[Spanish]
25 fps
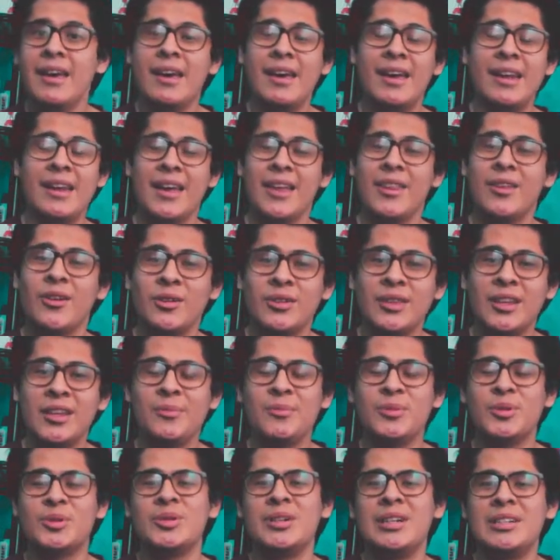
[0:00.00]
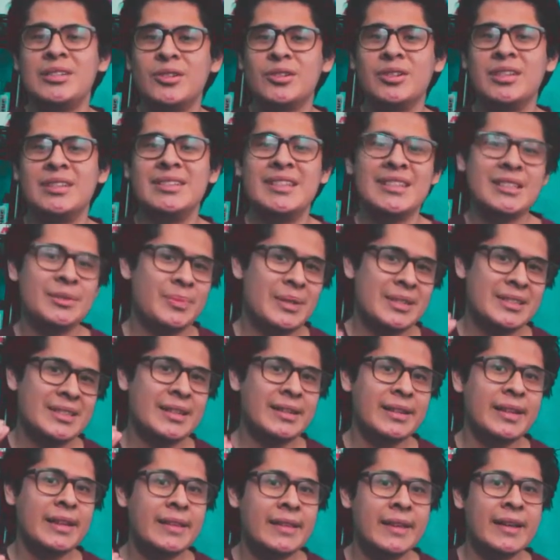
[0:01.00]
El día de hoy tenemos unas noticias
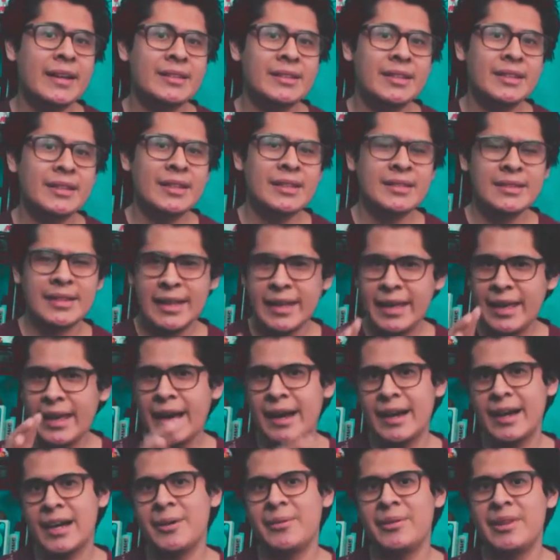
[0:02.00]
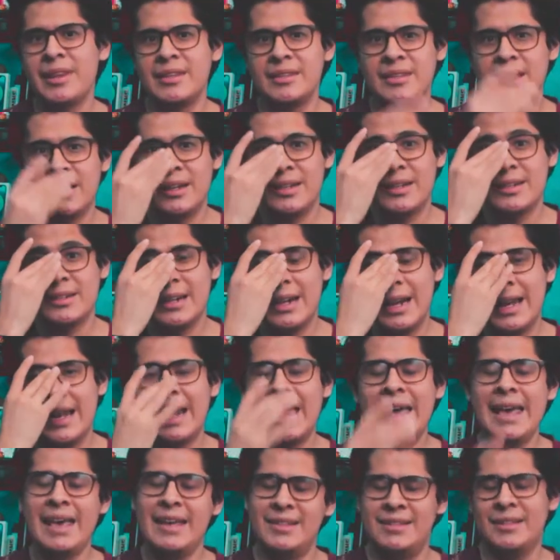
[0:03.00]
bastante interesantes que acaban de salir
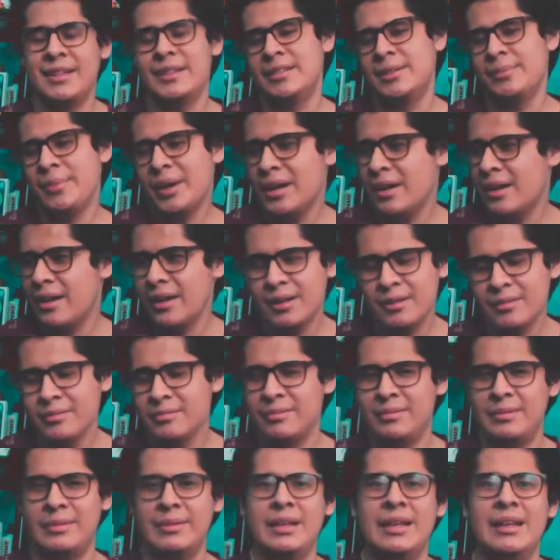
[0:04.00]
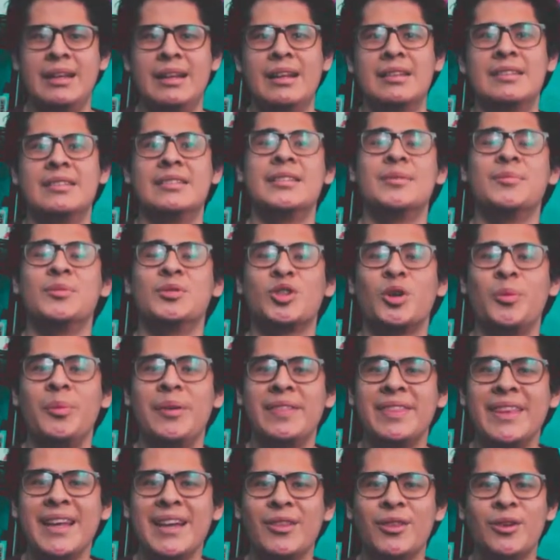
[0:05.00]
esta semana, eh, las estamos
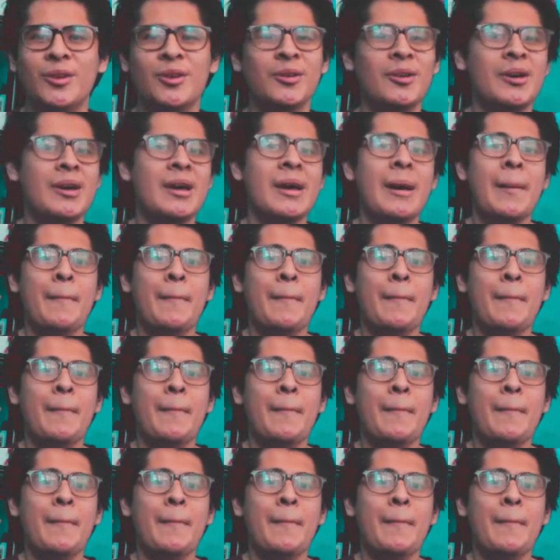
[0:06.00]
comentando,